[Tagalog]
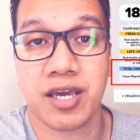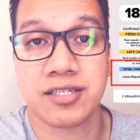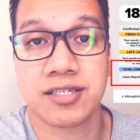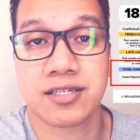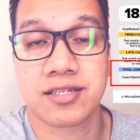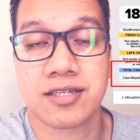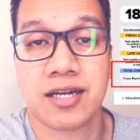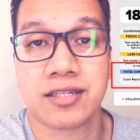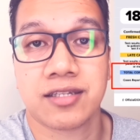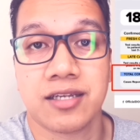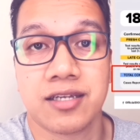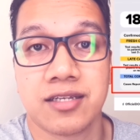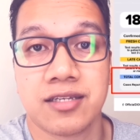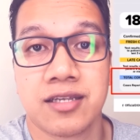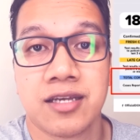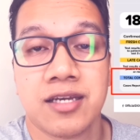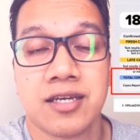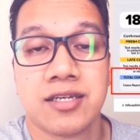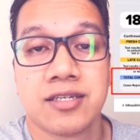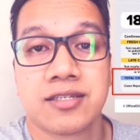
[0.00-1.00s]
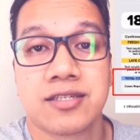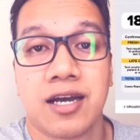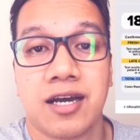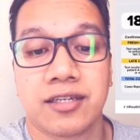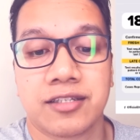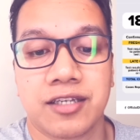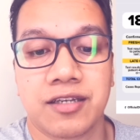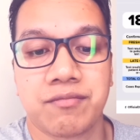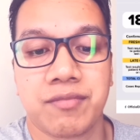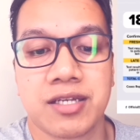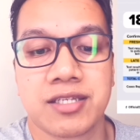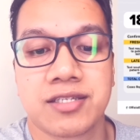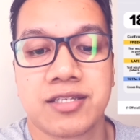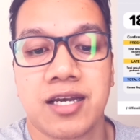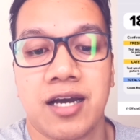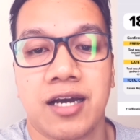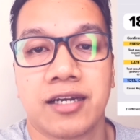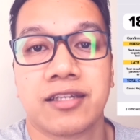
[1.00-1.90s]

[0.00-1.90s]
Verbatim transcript: cases natin sa ating bansa.